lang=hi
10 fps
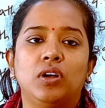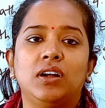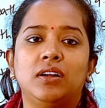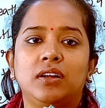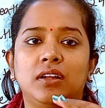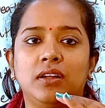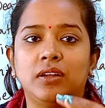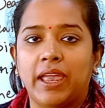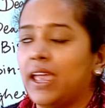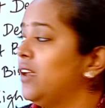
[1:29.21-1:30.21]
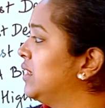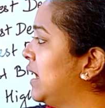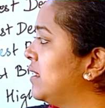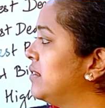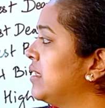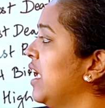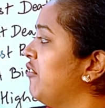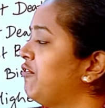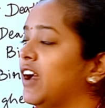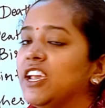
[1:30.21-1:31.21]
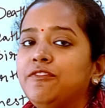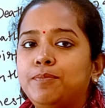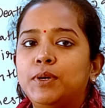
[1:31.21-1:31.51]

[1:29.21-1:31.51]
uh, है दैट इज़ फाइव